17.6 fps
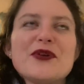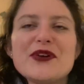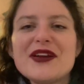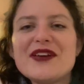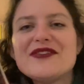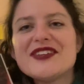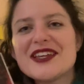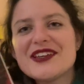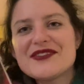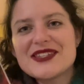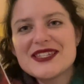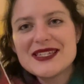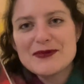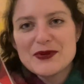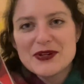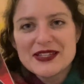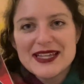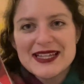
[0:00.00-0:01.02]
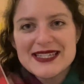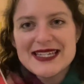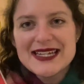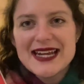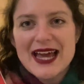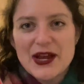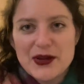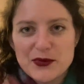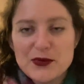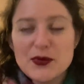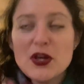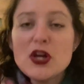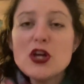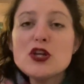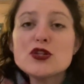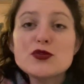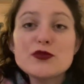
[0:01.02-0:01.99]
La vie invisible d'Adi Larue.
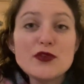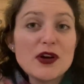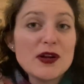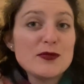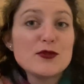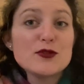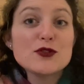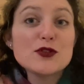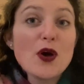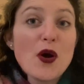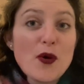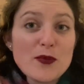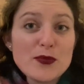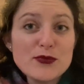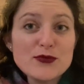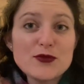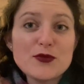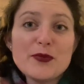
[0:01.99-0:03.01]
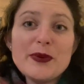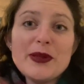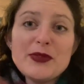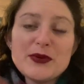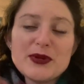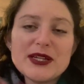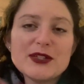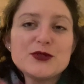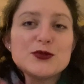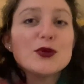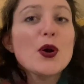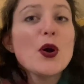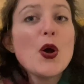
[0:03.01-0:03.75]
Souvent elle me sort en plus de panne de lecture,